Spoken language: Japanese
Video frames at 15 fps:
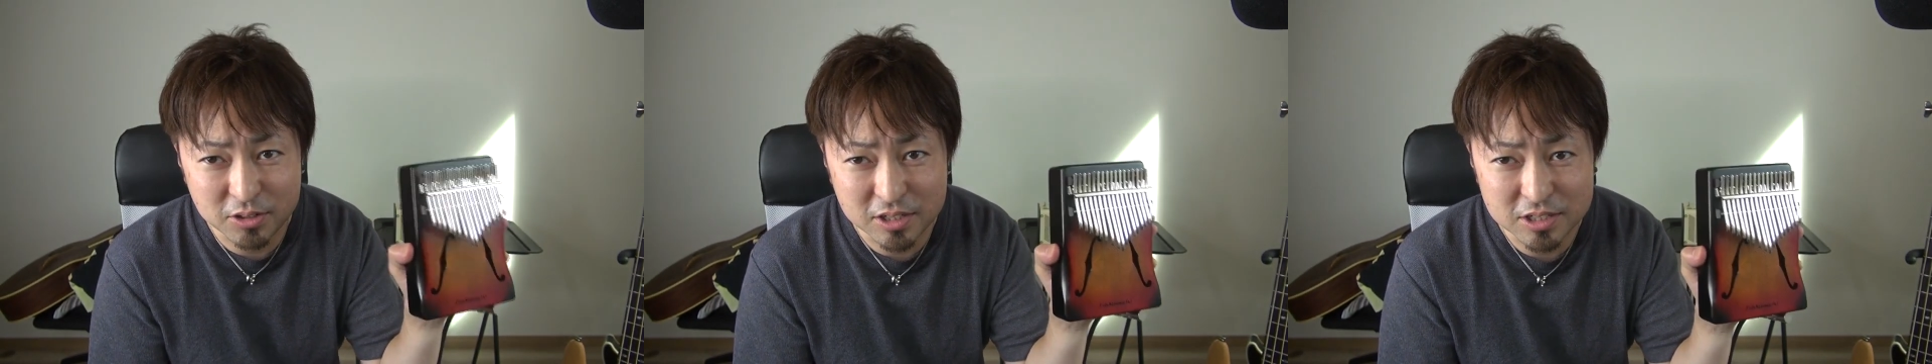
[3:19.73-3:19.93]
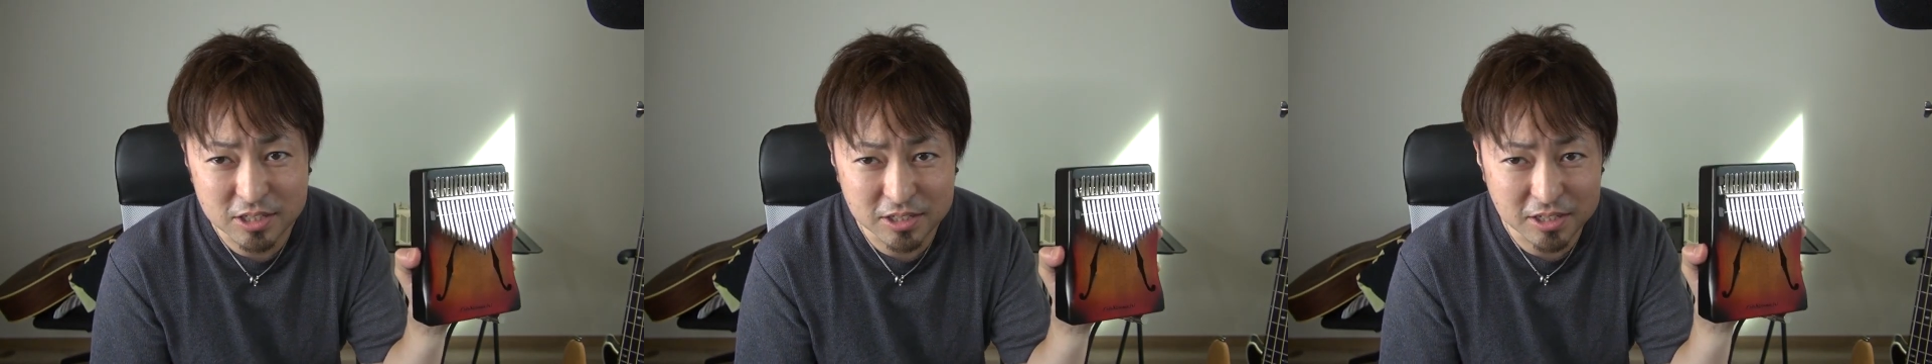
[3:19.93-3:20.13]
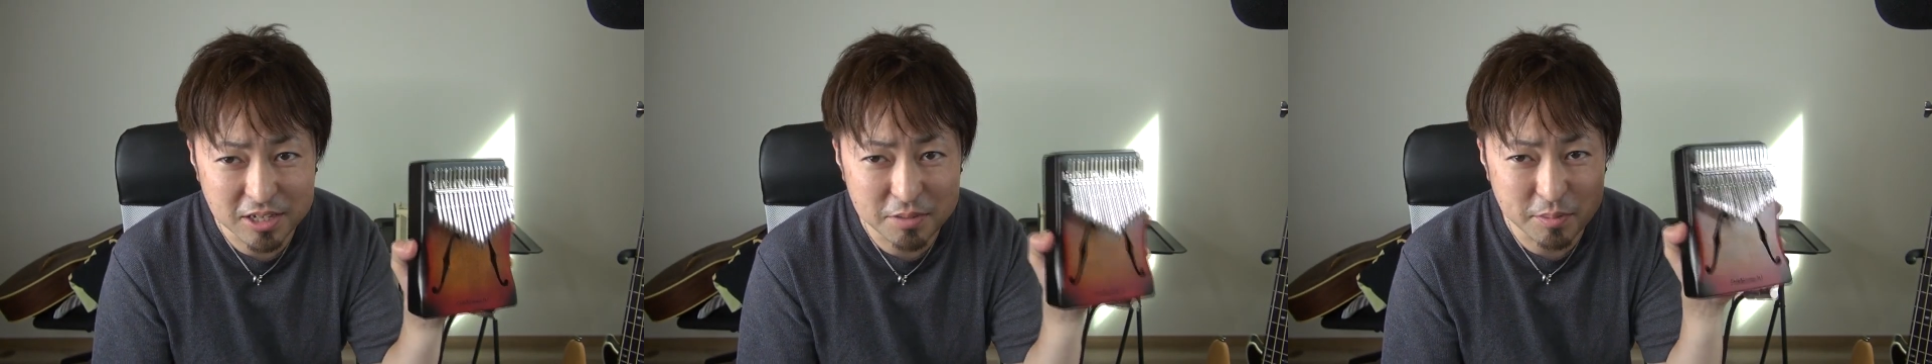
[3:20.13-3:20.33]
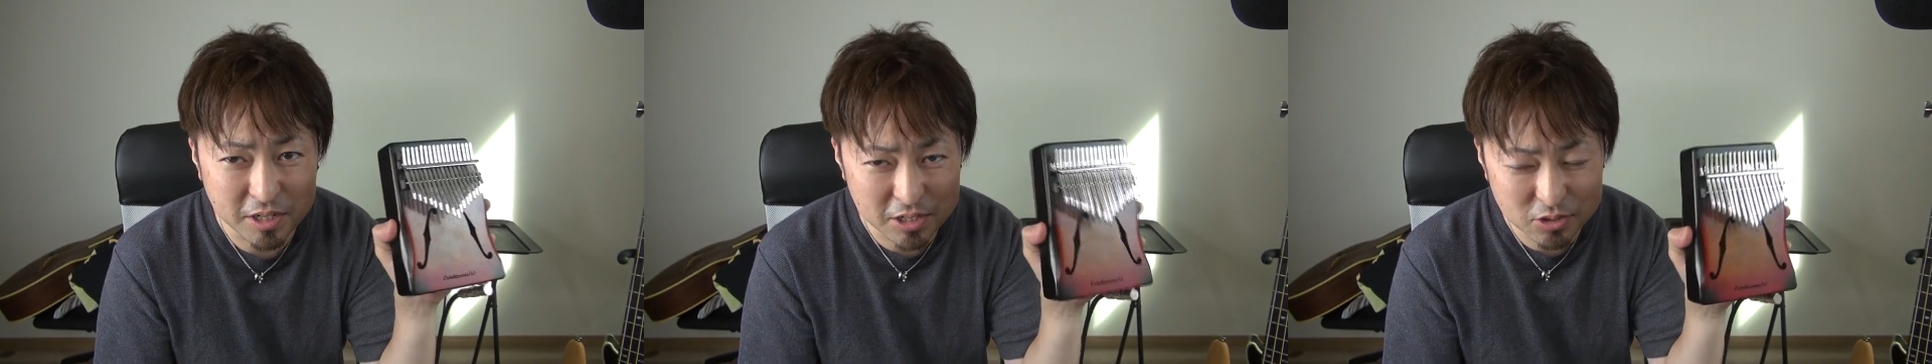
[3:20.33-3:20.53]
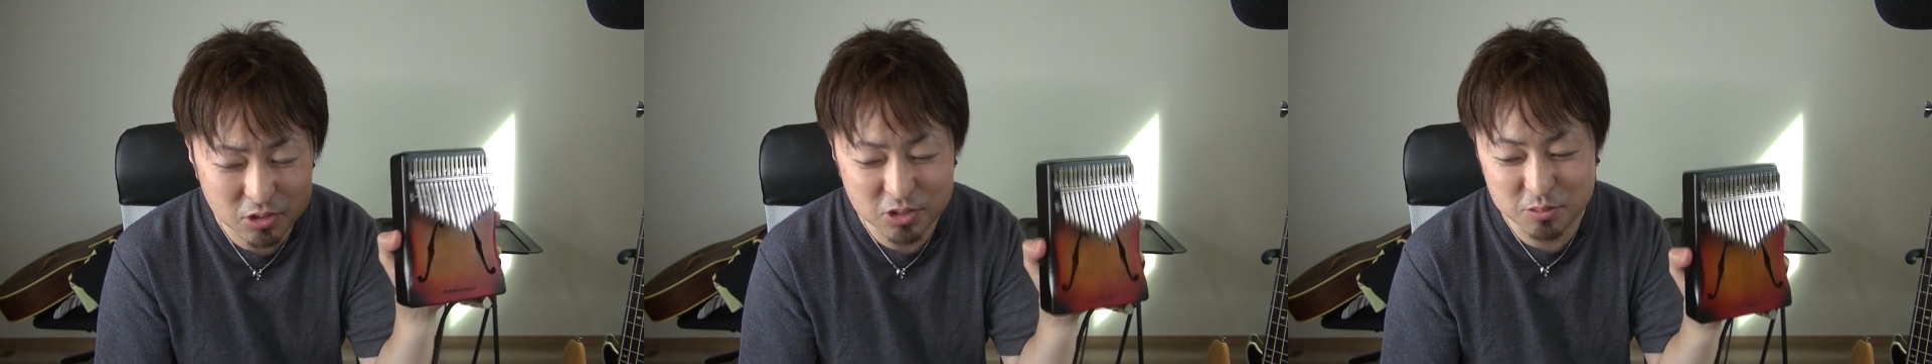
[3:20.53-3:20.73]
くださいね。今
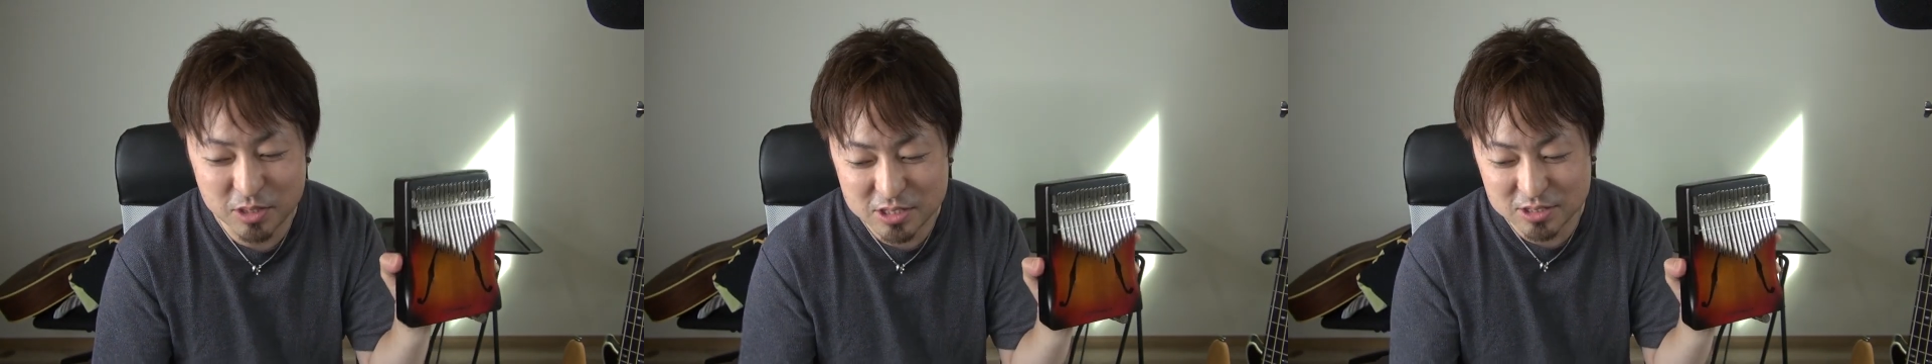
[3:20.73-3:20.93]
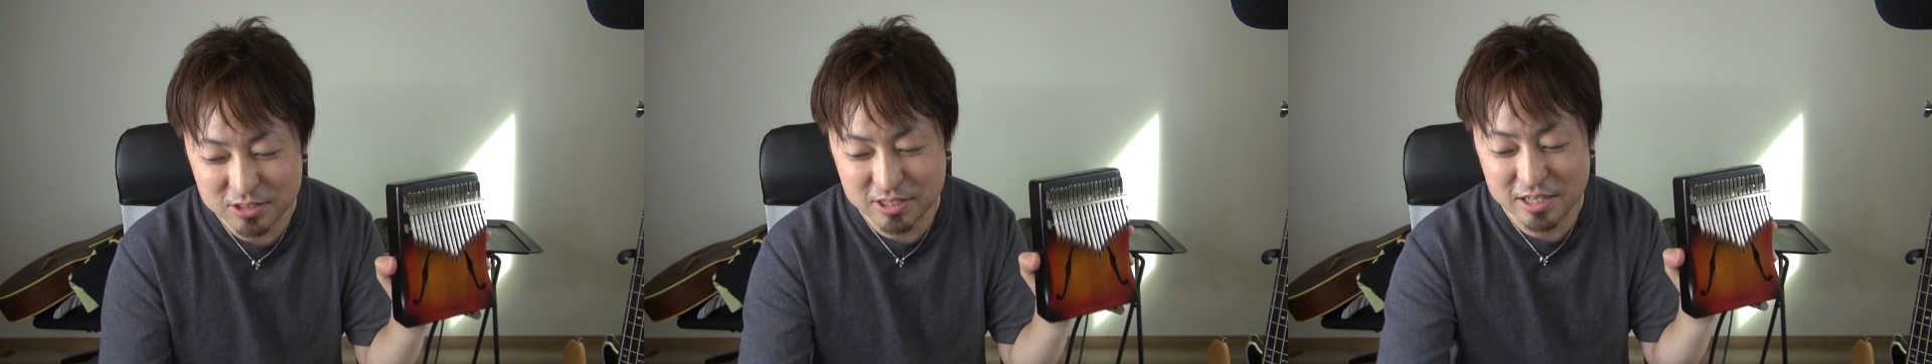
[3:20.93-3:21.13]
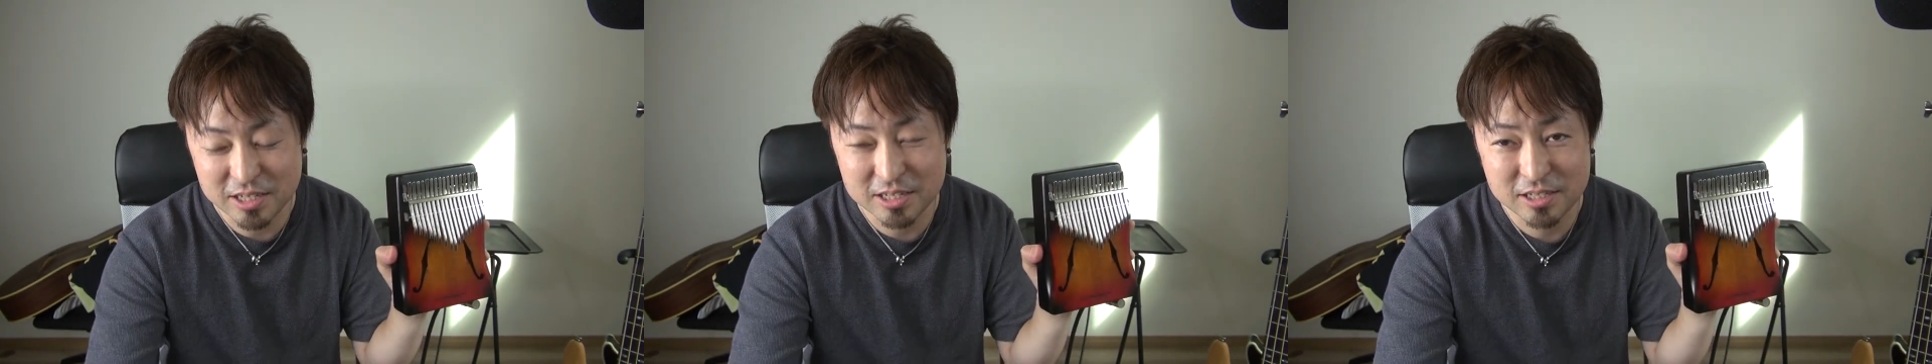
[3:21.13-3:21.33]
練習しますんで、